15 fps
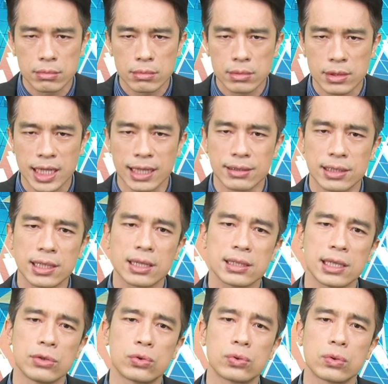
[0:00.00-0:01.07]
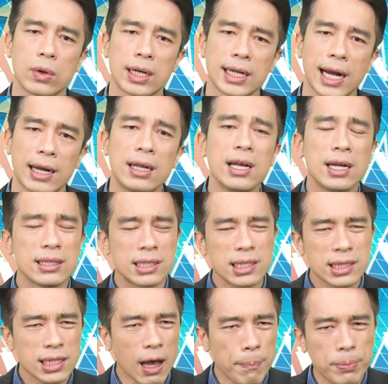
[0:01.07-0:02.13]
点这个整数关卡，
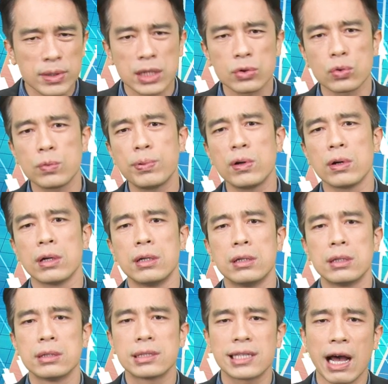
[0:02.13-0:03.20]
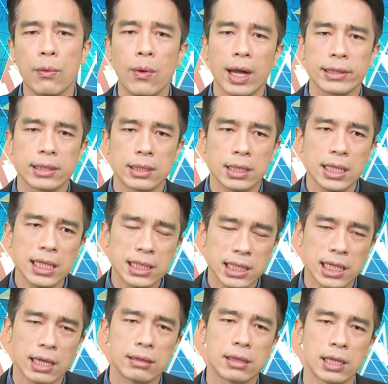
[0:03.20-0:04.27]
至少不能突破三万一
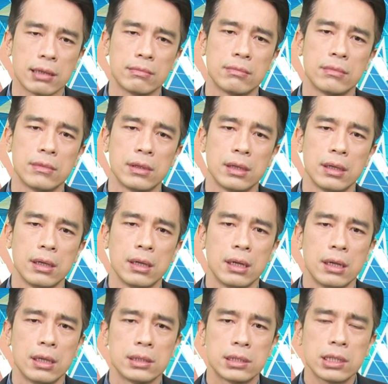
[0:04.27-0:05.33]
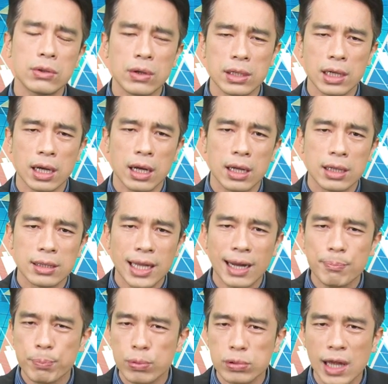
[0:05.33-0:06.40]
千点。结果呢，它
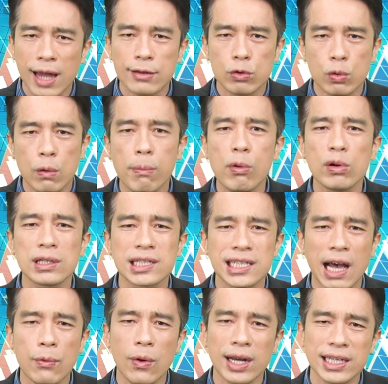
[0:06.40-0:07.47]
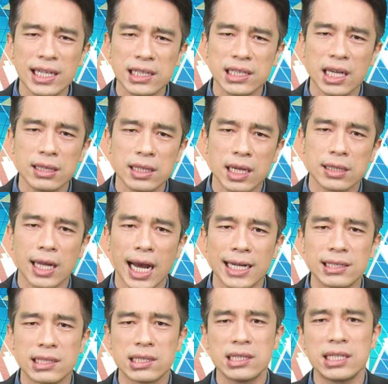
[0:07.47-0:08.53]
不但突破了三万一千点，还
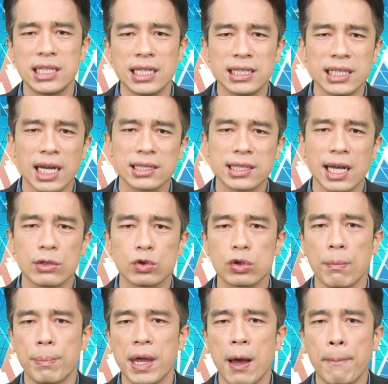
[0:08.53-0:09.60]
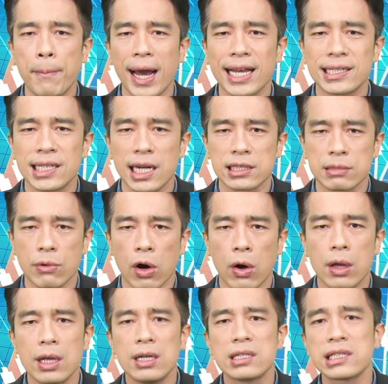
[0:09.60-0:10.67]
直接向上准备要迈向什么
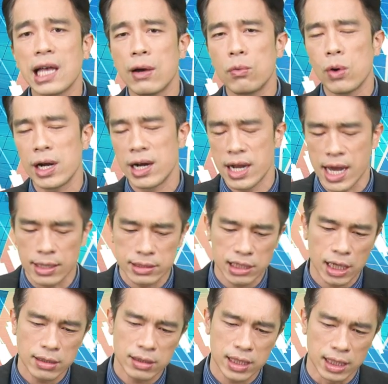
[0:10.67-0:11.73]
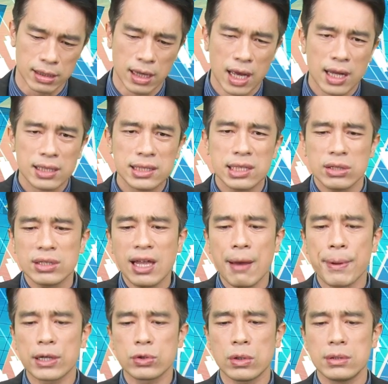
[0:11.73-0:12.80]
三万两千点，这就代
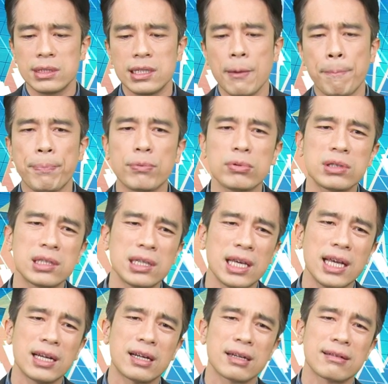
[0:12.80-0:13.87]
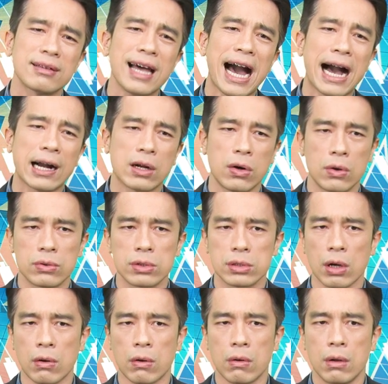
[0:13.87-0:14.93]
表说这不是一个大空
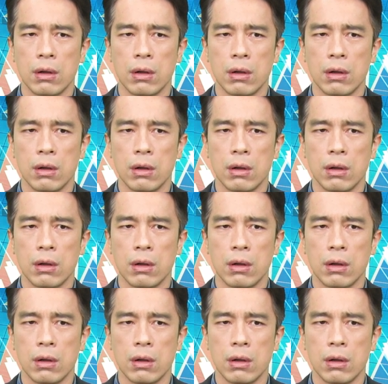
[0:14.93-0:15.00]
头。